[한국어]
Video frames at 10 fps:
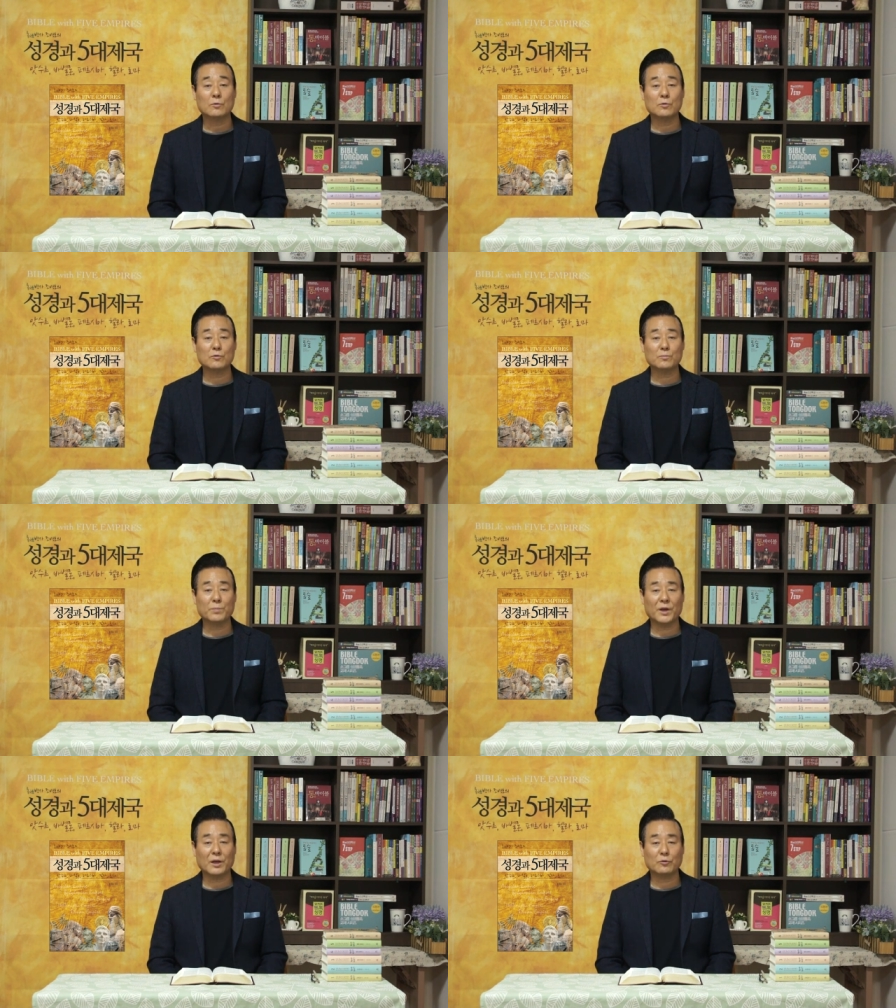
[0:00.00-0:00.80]

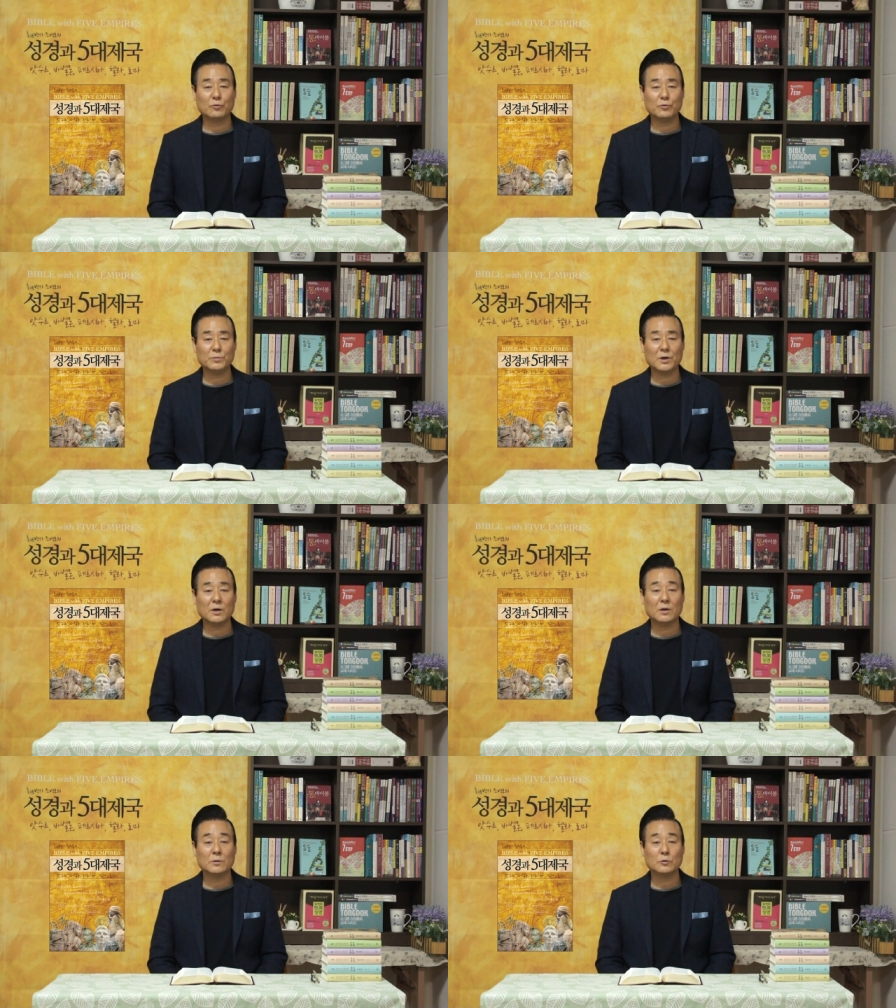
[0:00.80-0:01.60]
굵은 배에
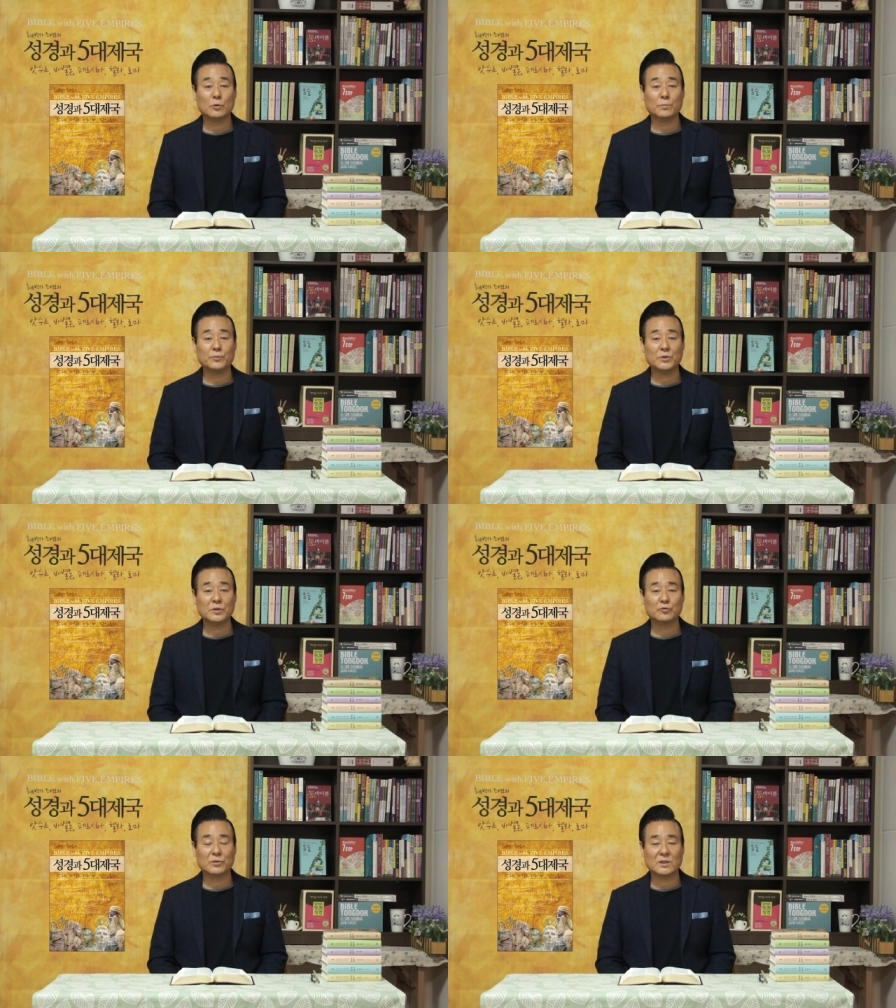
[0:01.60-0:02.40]
누우며 또
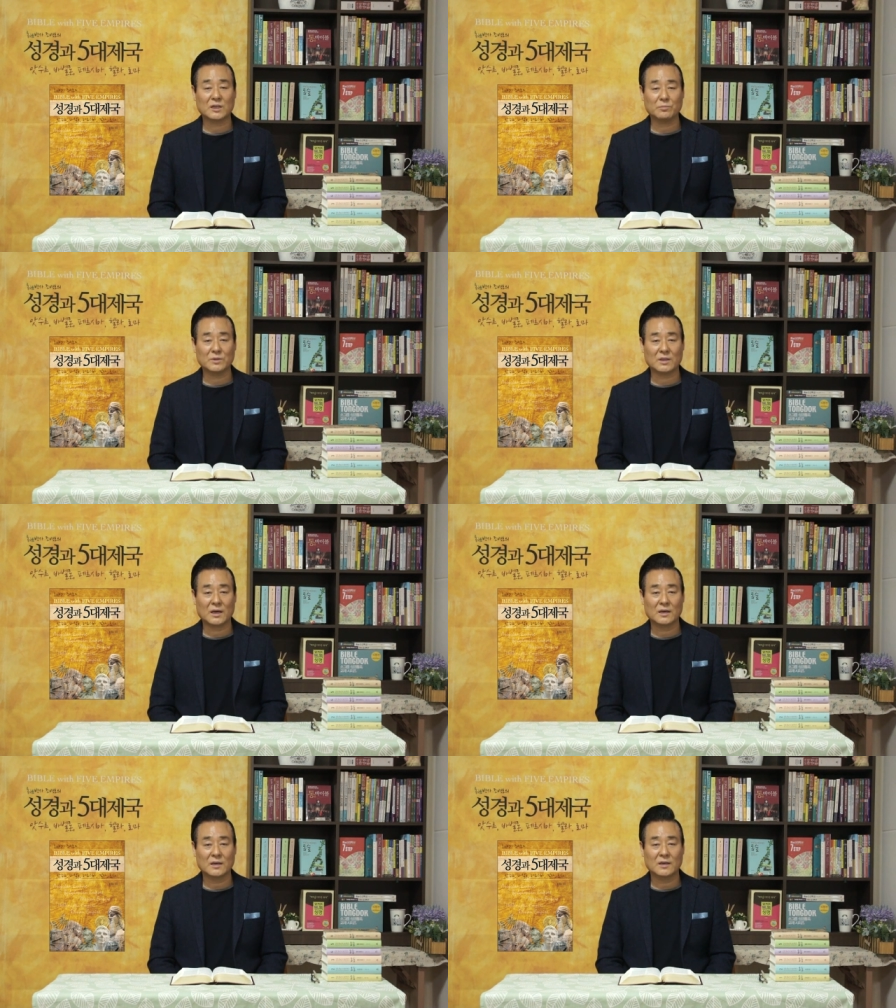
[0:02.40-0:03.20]
풀이 죽어 다닙니다.